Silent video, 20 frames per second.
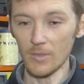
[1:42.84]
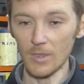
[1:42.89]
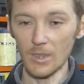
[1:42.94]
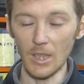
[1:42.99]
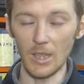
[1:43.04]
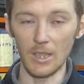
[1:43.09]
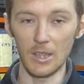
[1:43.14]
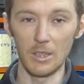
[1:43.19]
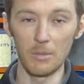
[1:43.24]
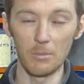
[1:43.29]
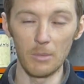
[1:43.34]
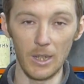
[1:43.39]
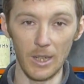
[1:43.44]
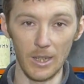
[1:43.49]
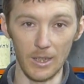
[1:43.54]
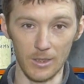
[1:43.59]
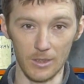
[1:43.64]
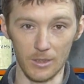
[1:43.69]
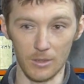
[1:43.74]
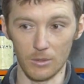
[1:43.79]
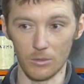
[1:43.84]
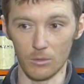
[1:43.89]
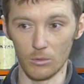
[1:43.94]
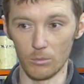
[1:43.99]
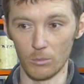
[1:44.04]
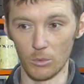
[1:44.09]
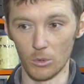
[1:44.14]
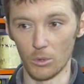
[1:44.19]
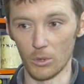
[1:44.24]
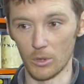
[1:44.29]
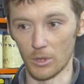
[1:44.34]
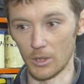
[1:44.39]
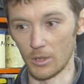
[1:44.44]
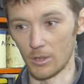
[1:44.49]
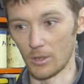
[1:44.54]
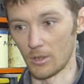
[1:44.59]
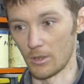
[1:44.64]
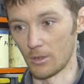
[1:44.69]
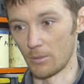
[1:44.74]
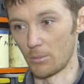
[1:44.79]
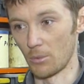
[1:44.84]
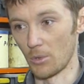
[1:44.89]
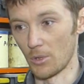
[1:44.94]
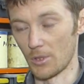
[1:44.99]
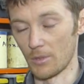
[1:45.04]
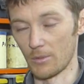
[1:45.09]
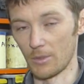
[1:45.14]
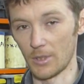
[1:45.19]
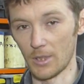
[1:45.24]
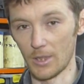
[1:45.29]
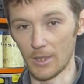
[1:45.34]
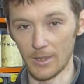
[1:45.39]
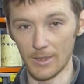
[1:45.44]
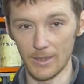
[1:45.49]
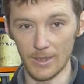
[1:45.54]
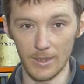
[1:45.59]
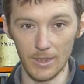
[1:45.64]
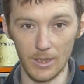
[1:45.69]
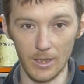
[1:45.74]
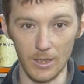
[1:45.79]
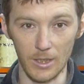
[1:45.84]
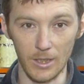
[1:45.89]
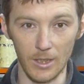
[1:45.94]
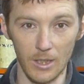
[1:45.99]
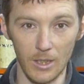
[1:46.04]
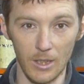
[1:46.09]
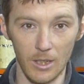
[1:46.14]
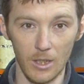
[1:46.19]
отнимает у многих пользователей интернета